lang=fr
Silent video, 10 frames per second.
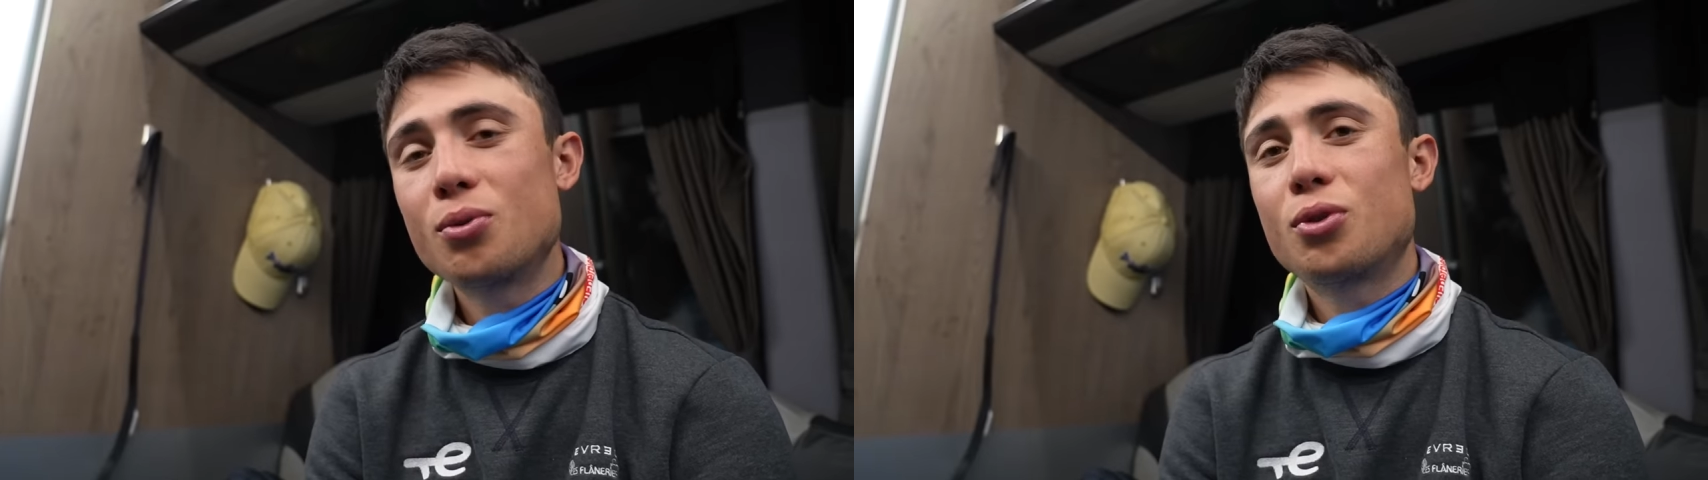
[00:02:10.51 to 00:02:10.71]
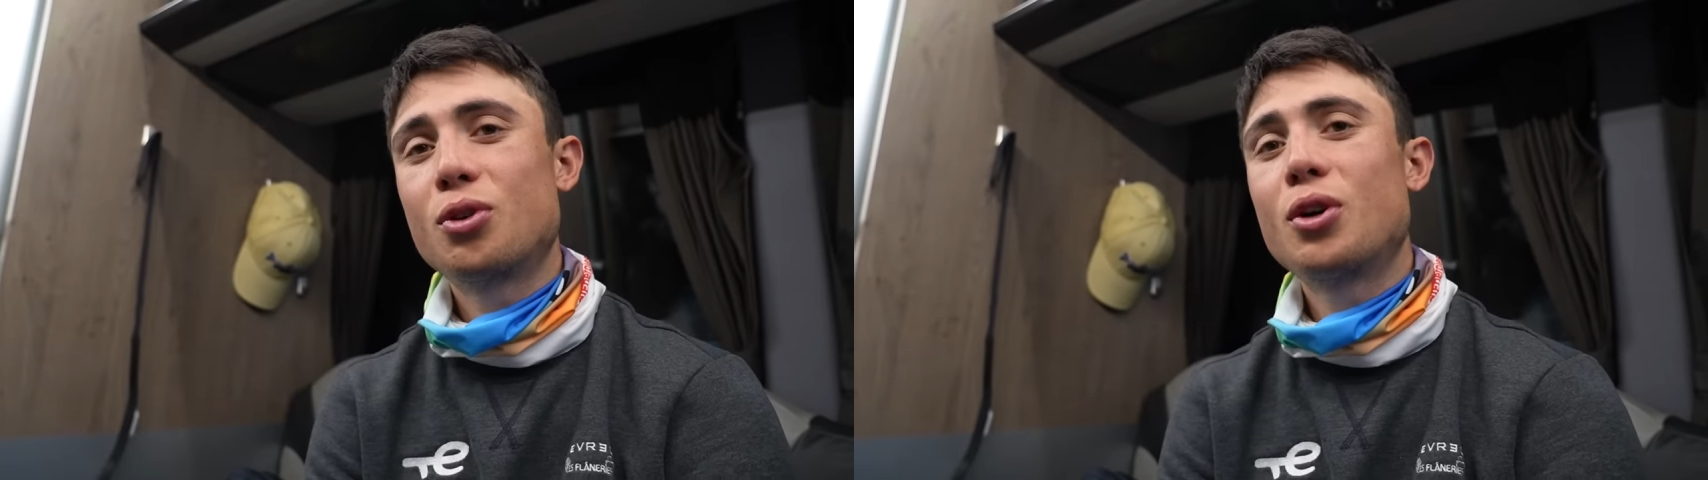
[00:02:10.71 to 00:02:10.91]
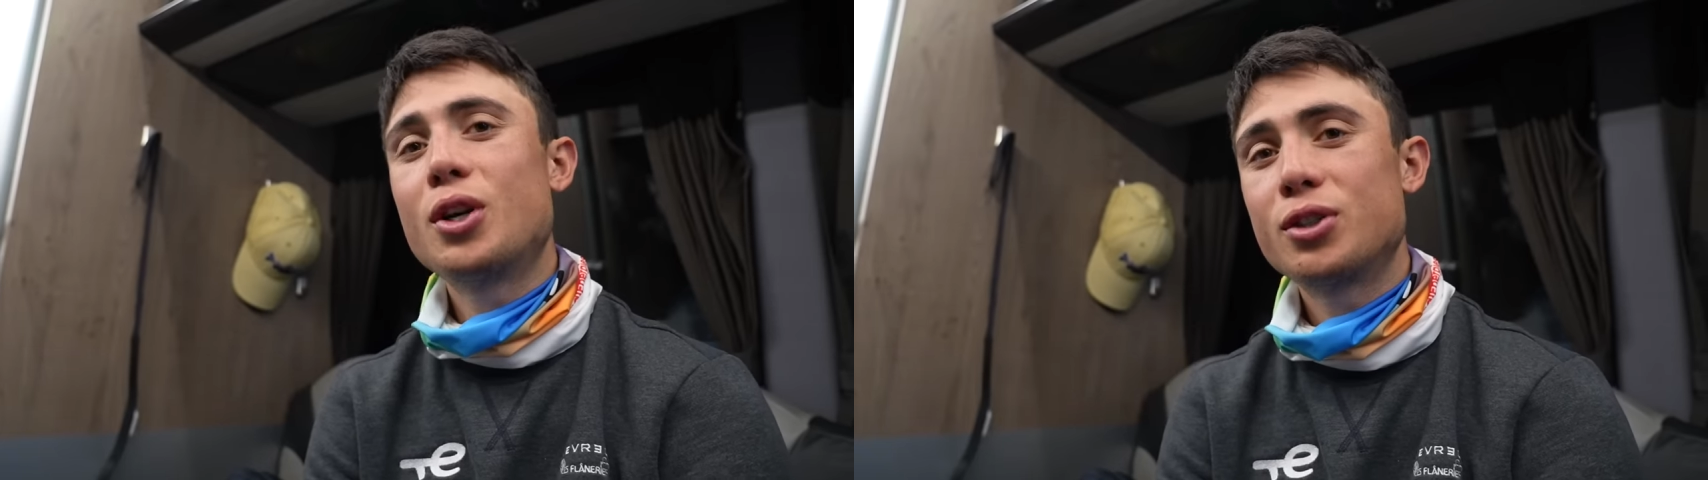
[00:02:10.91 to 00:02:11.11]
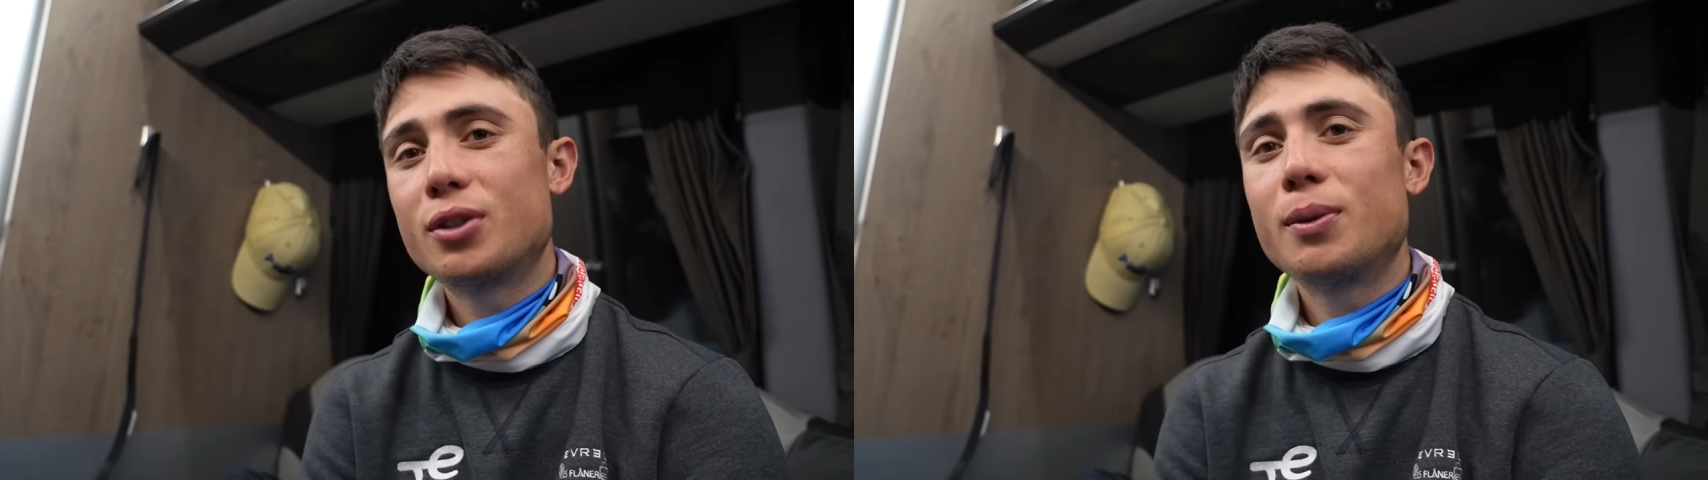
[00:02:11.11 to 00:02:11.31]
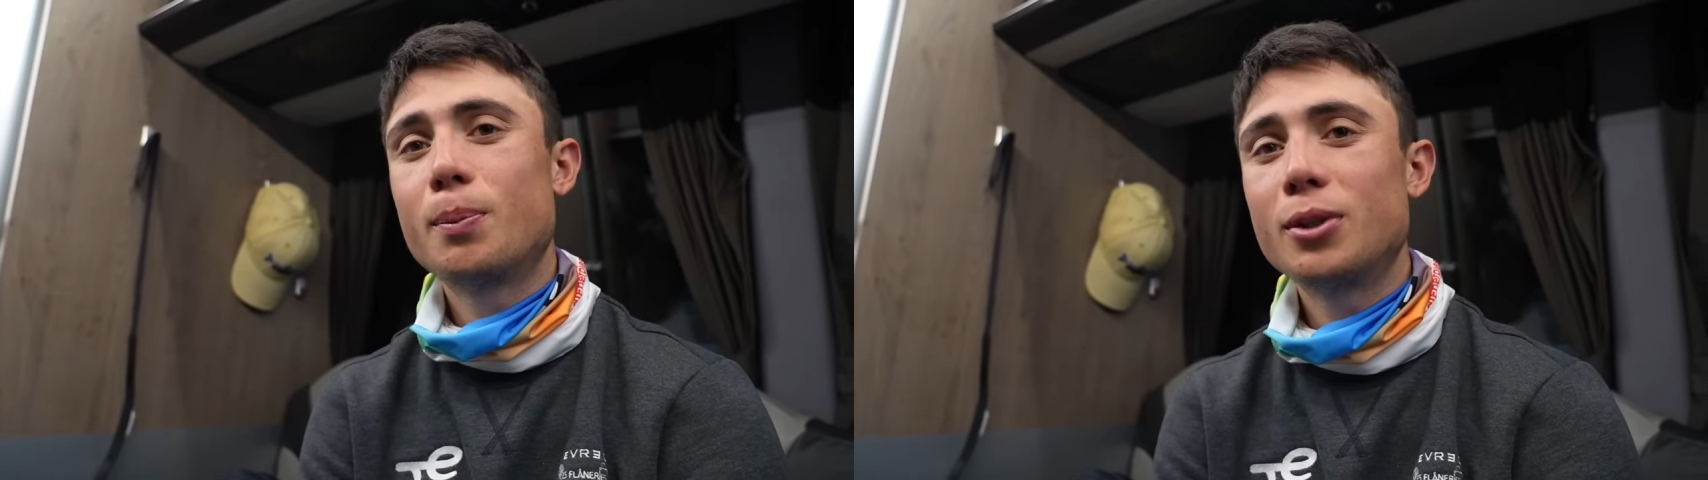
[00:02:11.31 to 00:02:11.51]
Donc euh, ouais,
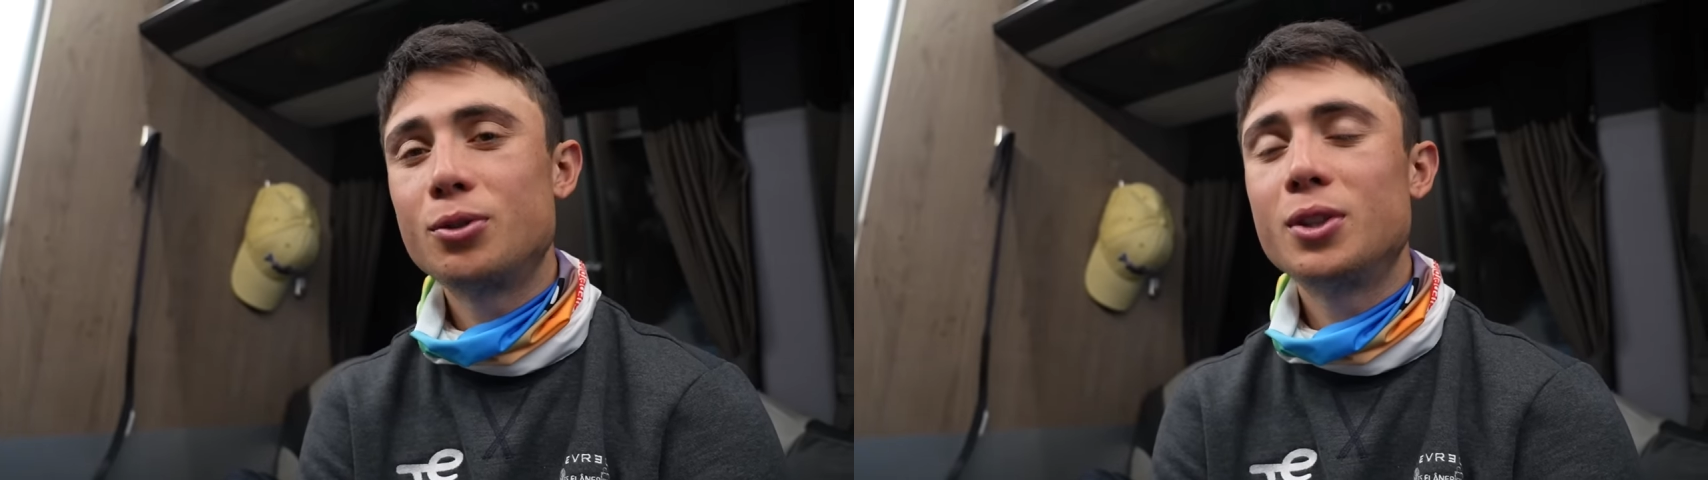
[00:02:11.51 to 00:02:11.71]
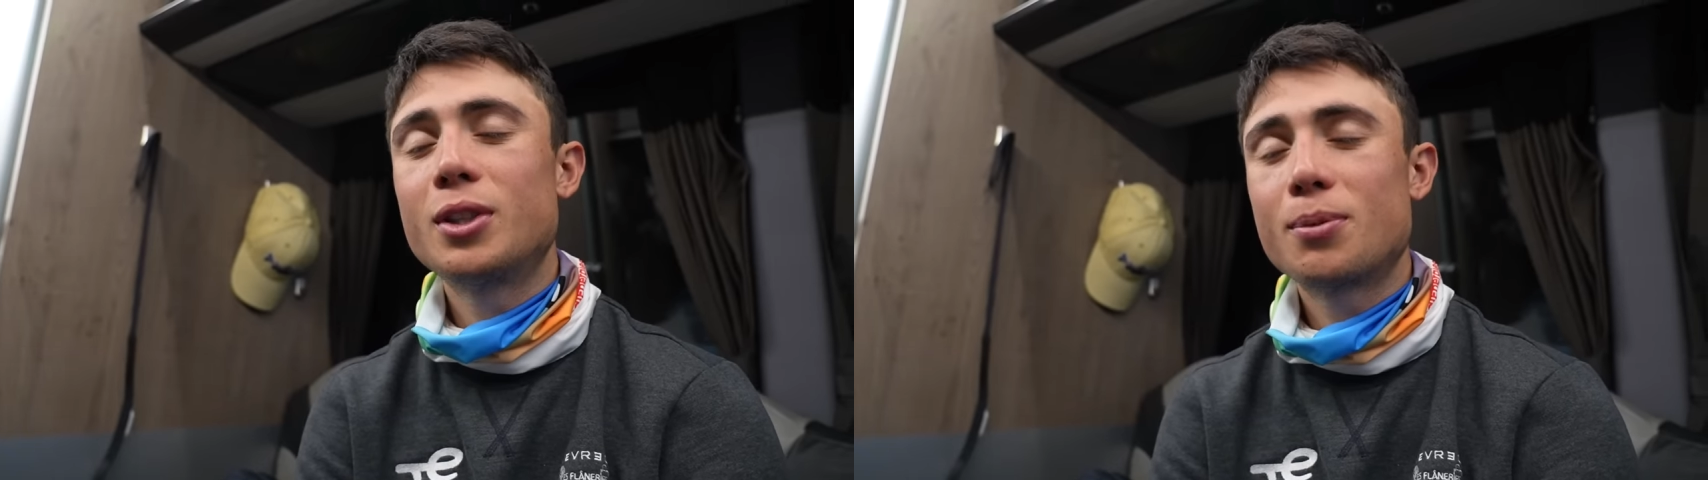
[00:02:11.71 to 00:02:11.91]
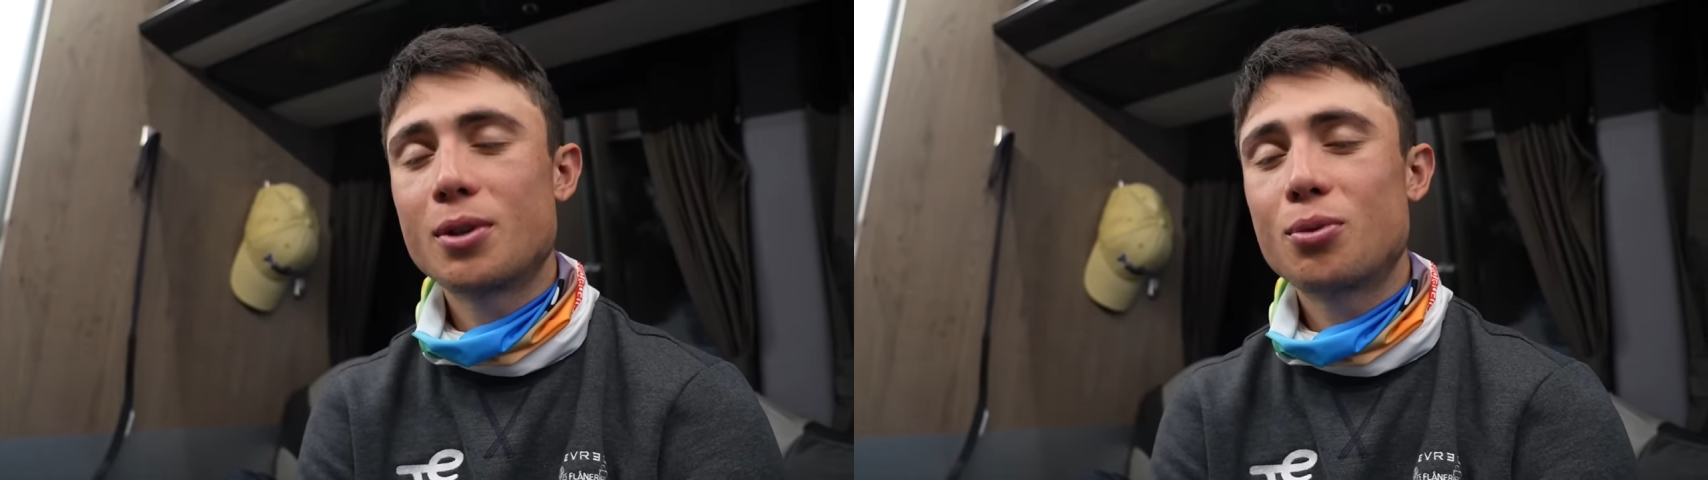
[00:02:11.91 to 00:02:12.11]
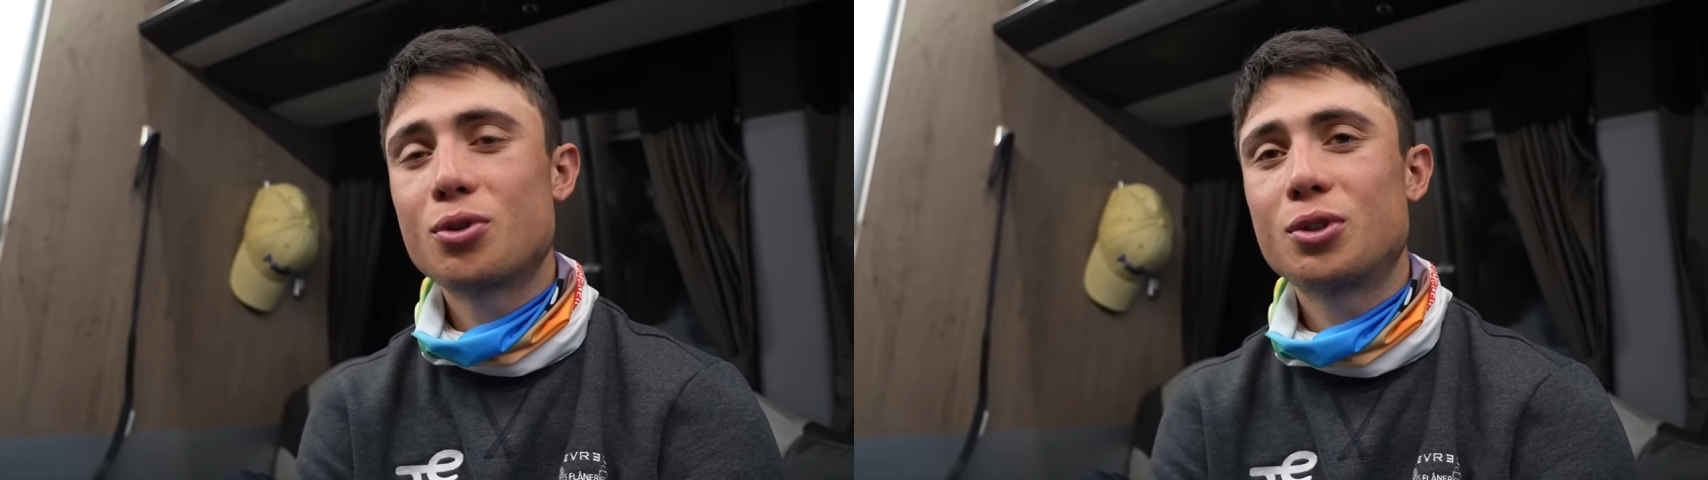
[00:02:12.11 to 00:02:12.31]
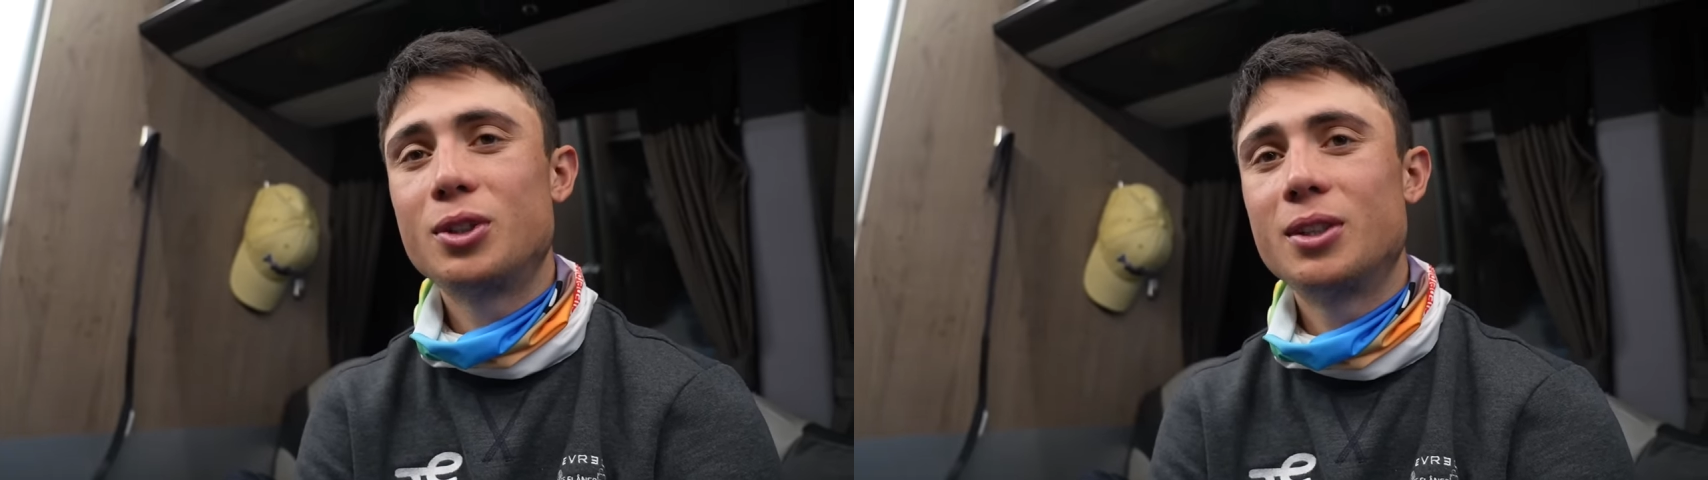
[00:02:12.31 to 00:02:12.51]
ça va pas être une étape simple
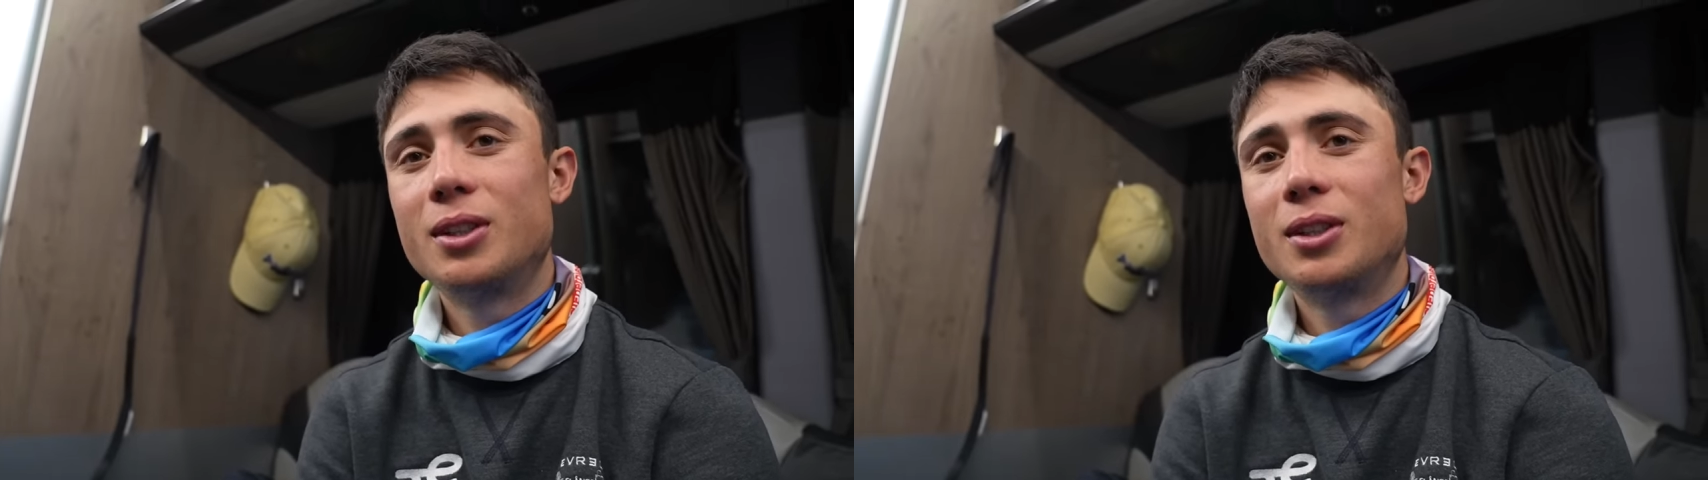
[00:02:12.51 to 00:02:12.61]
aujourd'hui.